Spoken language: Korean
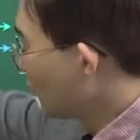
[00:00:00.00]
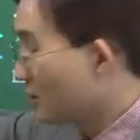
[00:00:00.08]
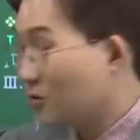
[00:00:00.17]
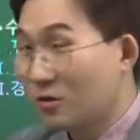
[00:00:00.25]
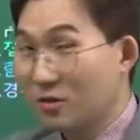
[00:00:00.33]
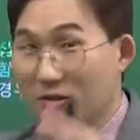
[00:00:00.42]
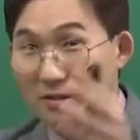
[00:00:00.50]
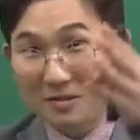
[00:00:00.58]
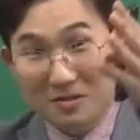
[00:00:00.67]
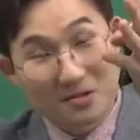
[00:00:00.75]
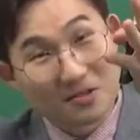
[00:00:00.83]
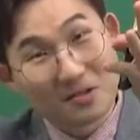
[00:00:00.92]
그거를
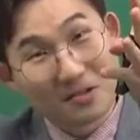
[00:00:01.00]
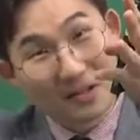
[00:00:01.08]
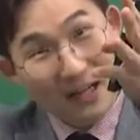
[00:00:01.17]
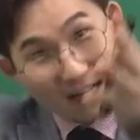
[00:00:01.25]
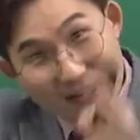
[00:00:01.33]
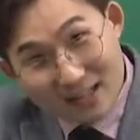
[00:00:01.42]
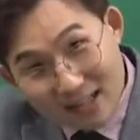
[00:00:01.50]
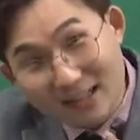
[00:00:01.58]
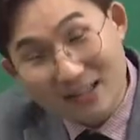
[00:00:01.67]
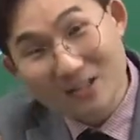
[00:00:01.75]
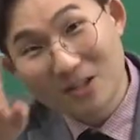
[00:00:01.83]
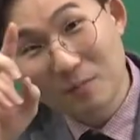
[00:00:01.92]
일단
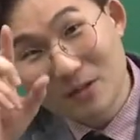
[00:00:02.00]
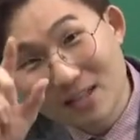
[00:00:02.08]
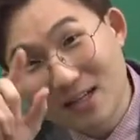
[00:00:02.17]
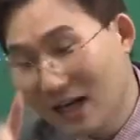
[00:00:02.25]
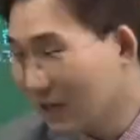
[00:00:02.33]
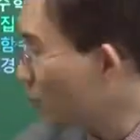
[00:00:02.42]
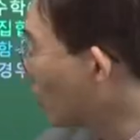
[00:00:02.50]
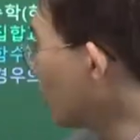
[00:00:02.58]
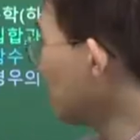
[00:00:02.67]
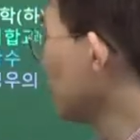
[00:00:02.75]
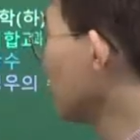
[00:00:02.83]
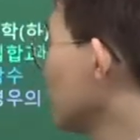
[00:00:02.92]
첫 번째라고
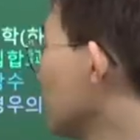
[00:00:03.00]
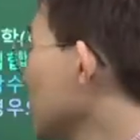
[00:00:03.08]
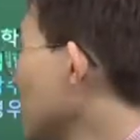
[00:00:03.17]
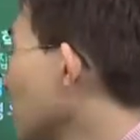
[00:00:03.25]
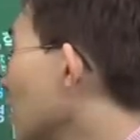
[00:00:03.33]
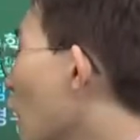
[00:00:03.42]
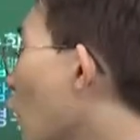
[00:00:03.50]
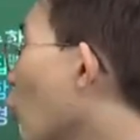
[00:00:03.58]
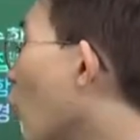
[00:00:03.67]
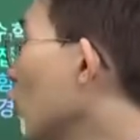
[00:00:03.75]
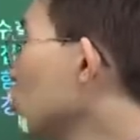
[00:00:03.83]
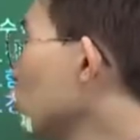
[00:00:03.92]
하고요. 두 번째는
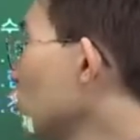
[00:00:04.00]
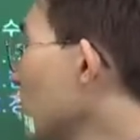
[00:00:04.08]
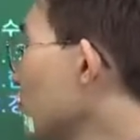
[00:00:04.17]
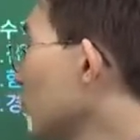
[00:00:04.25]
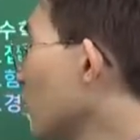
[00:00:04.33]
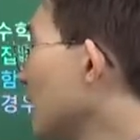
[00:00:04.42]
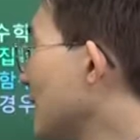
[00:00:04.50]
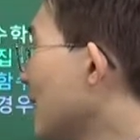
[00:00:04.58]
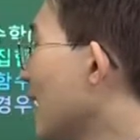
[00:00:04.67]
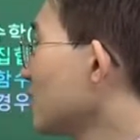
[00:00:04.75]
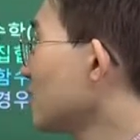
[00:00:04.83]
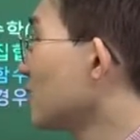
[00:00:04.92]
원순열부터
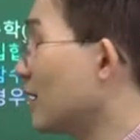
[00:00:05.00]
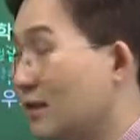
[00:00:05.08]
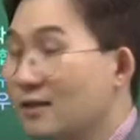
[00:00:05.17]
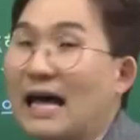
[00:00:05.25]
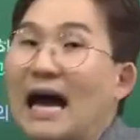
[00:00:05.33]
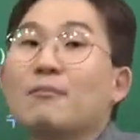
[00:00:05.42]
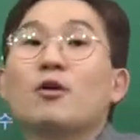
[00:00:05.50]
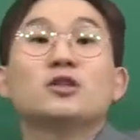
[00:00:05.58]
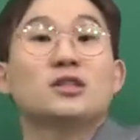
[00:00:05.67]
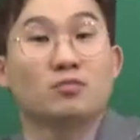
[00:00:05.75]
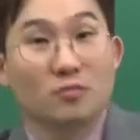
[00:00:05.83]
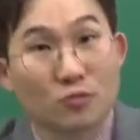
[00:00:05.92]
이항 정리, 그
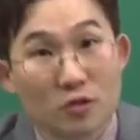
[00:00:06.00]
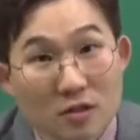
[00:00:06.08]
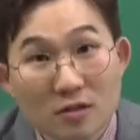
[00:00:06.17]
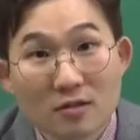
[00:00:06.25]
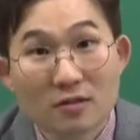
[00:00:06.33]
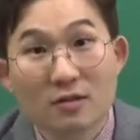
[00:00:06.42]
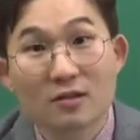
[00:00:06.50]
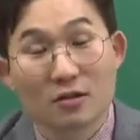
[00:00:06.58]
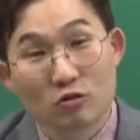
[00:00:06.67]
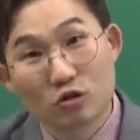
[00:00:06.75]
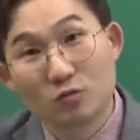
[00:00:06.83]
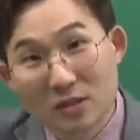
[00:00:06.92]
나머지 부분,
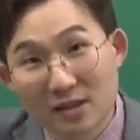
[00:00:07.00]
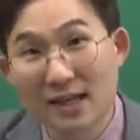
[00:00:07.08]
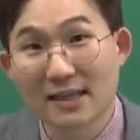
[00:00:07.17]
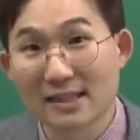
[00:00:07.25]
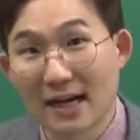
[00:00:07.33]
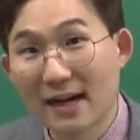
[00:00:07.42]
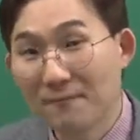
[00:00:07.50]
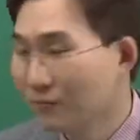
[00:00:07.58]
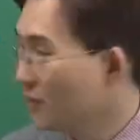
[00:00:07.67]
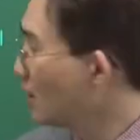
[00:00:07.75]
그걸 두 번째로 하자.